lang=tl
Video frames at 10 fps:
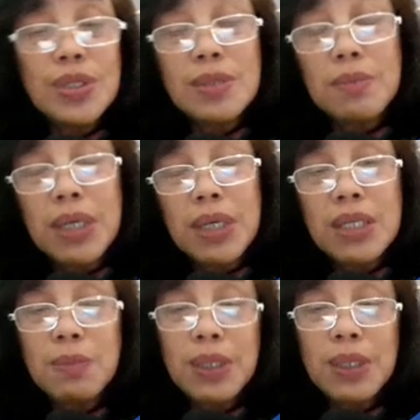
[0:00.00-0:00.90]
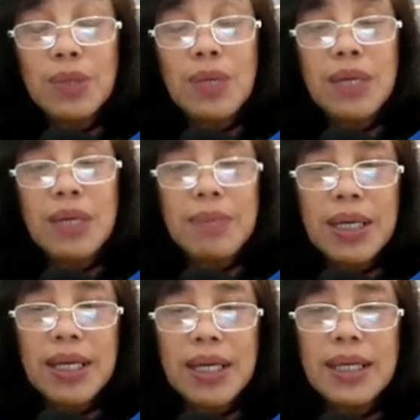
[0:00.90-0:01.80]
mga spiritual na
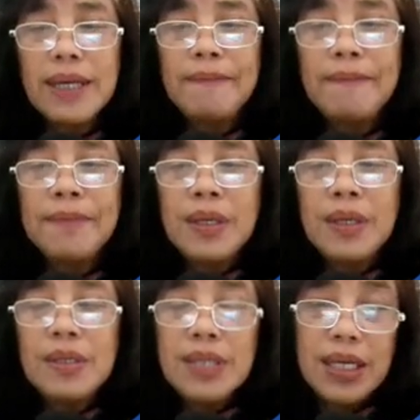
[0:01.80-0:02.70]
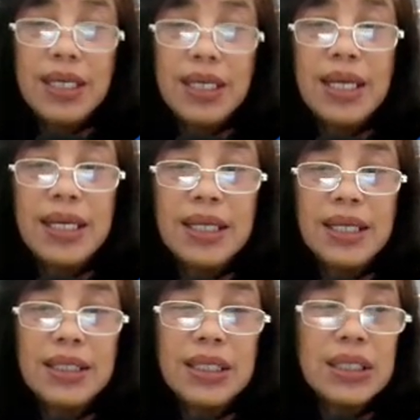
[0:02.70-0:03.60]
bagay. Sa kanila,
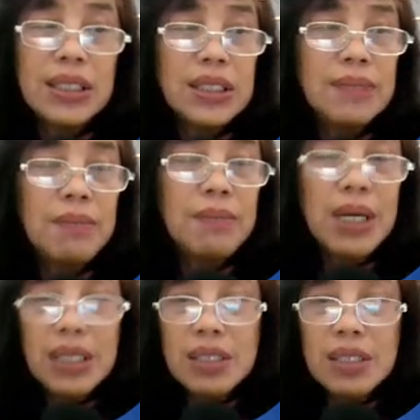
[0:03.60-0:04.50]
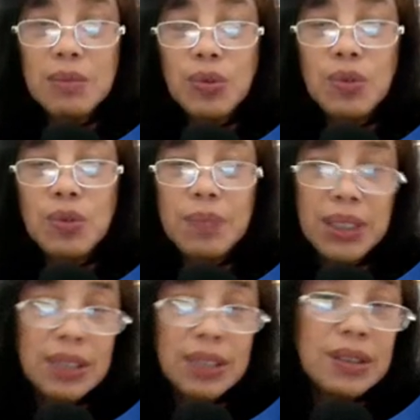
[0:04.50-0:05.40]
lahat ng bagay sa mundo,
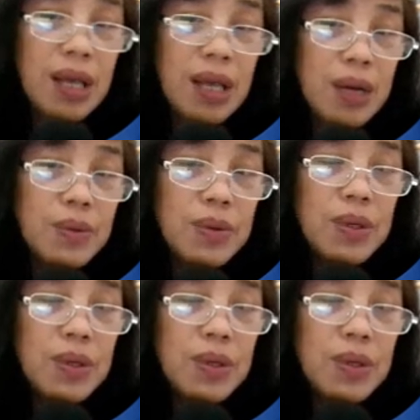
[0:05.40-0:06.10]
pati ang tao,